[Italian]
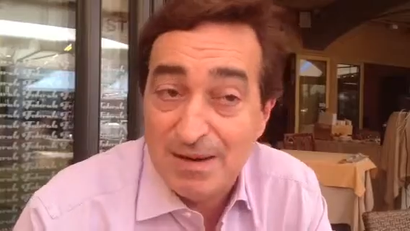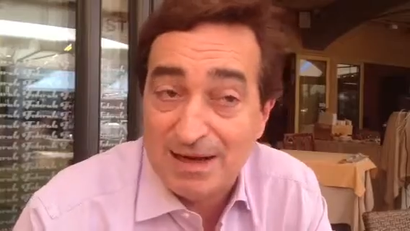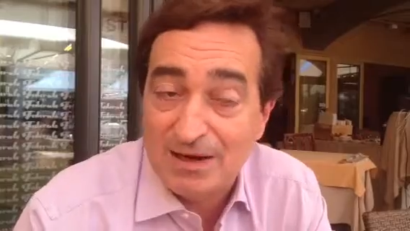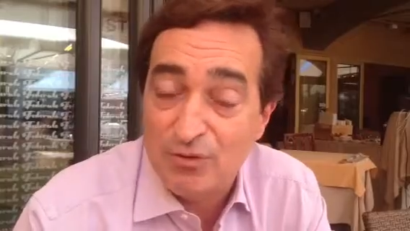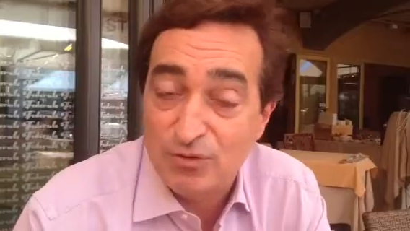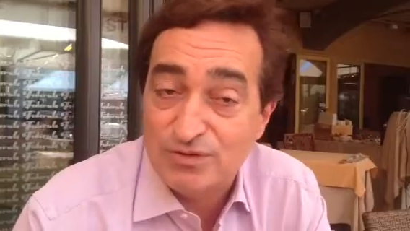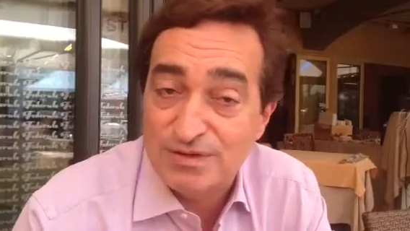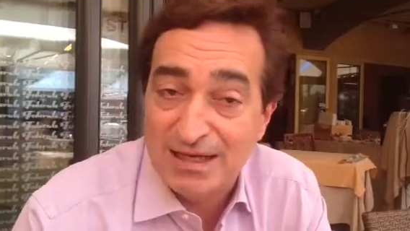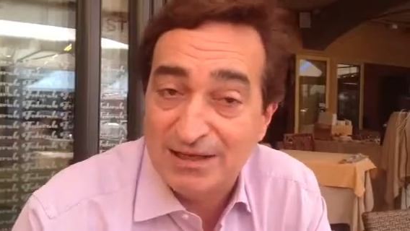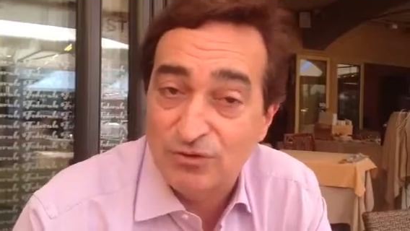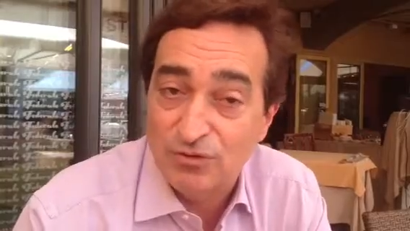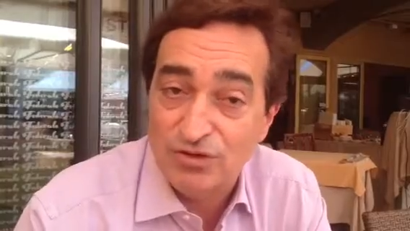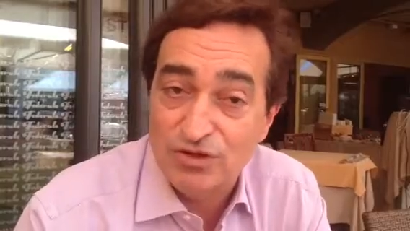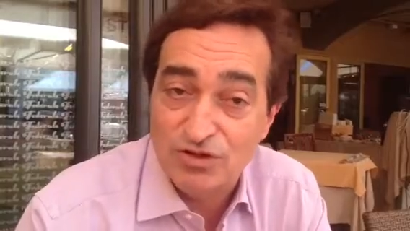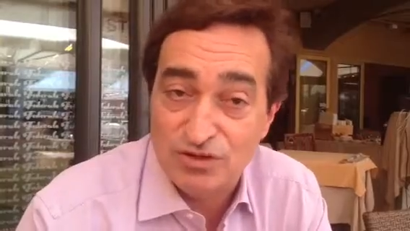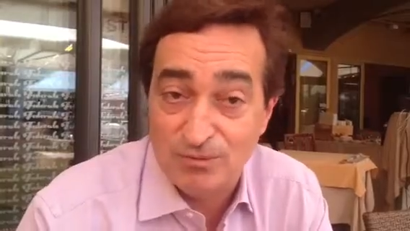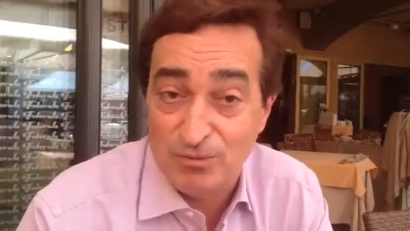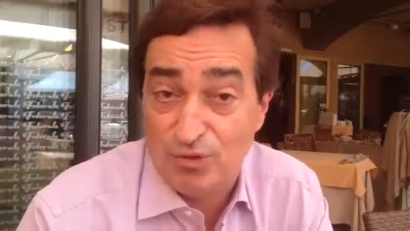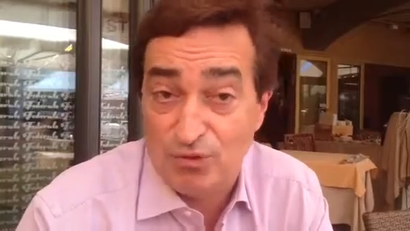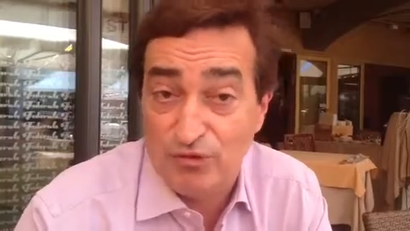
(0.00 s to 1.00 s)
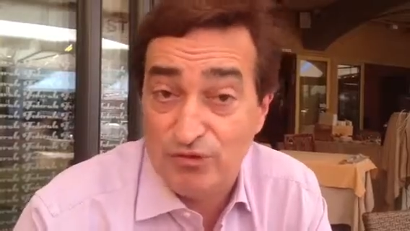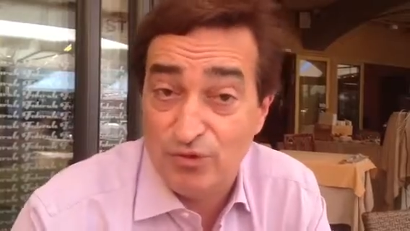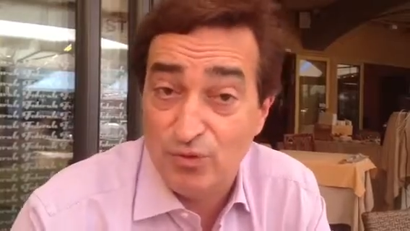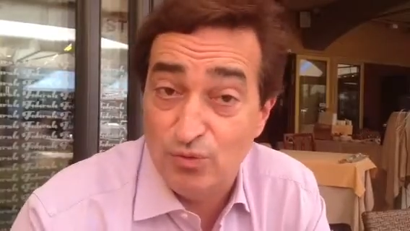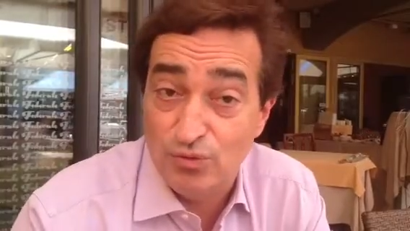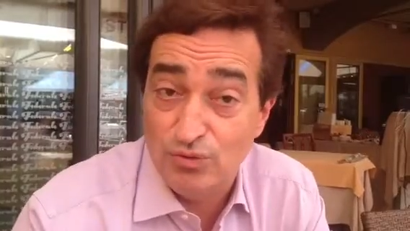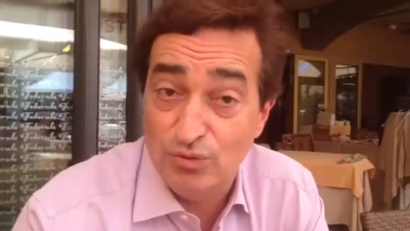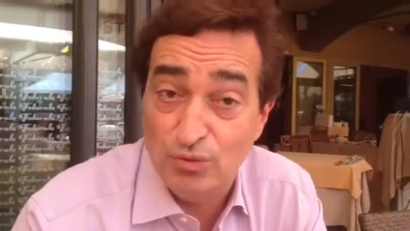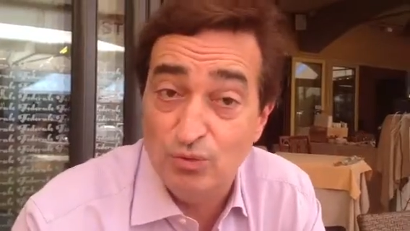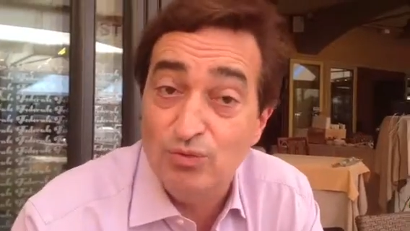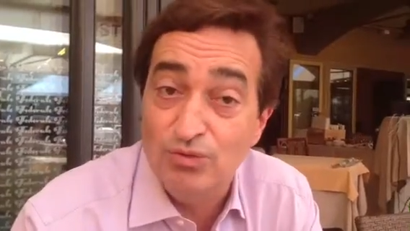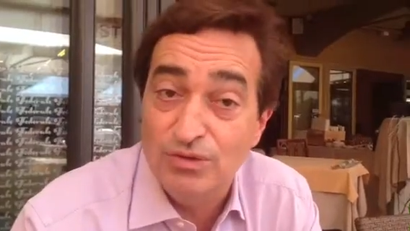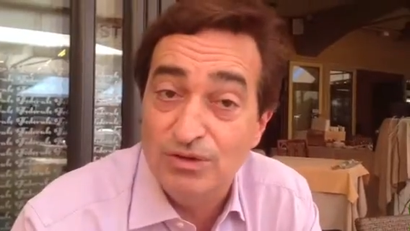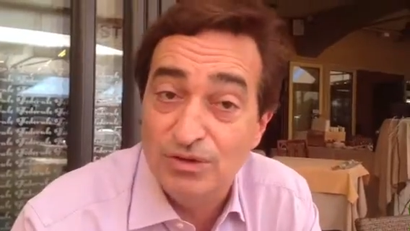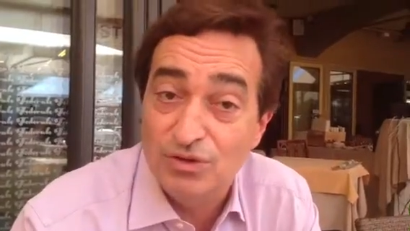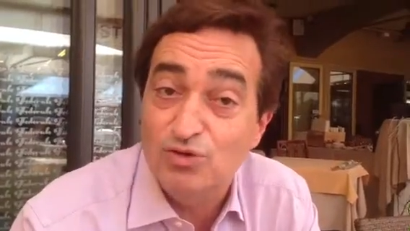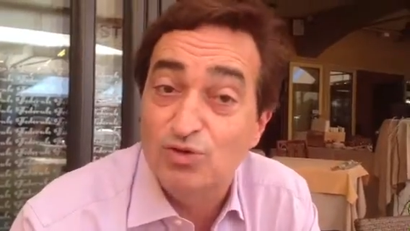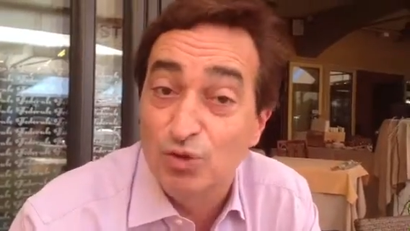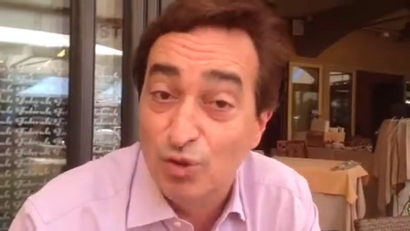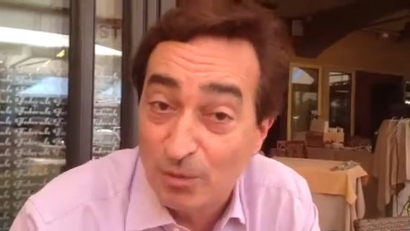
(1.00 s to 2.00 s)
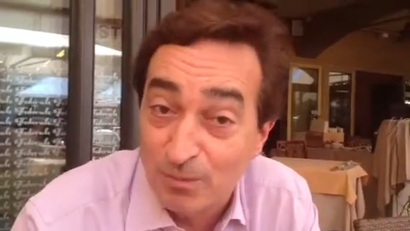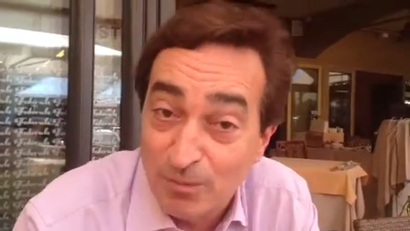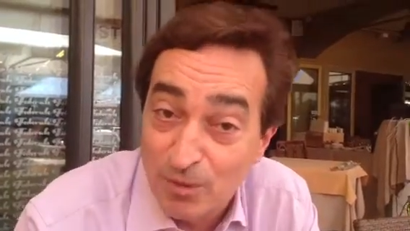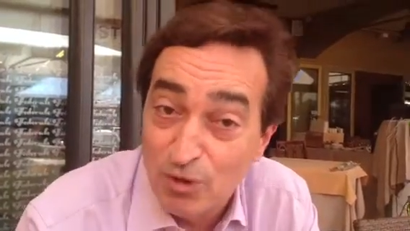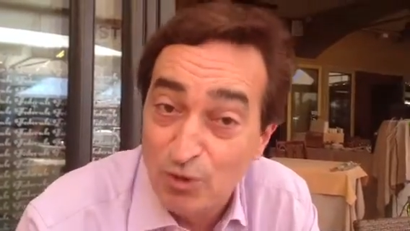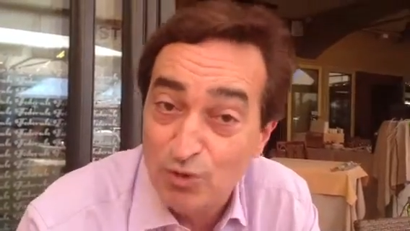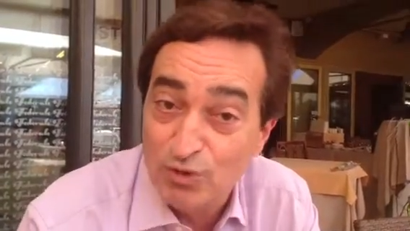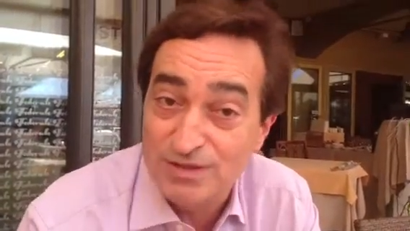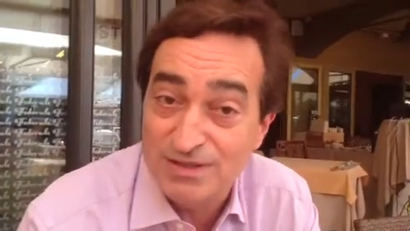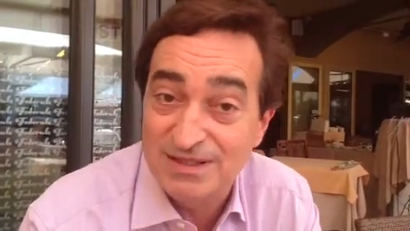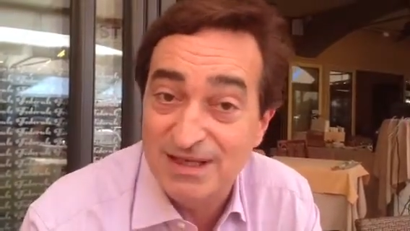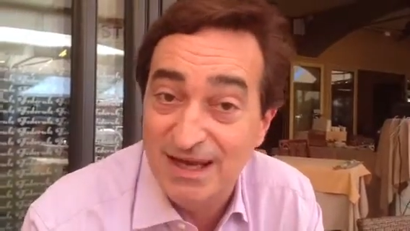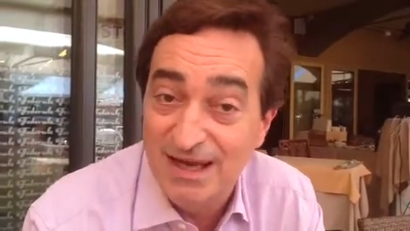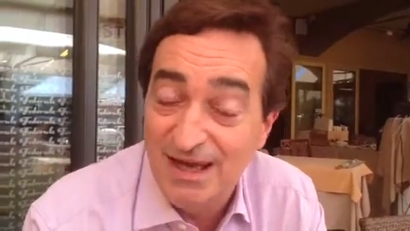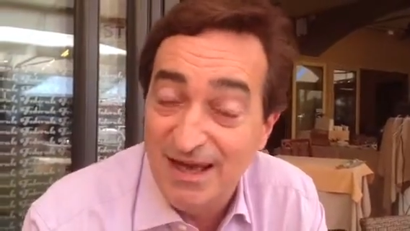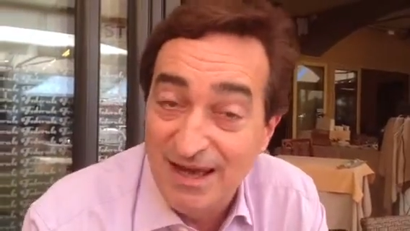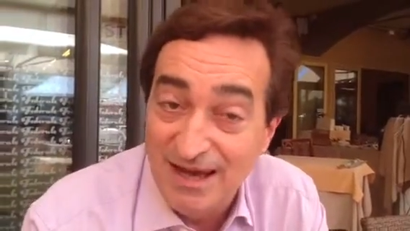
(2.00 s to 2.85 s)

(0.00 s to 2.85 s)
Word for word: ma causato diciamo così, un, un, surplus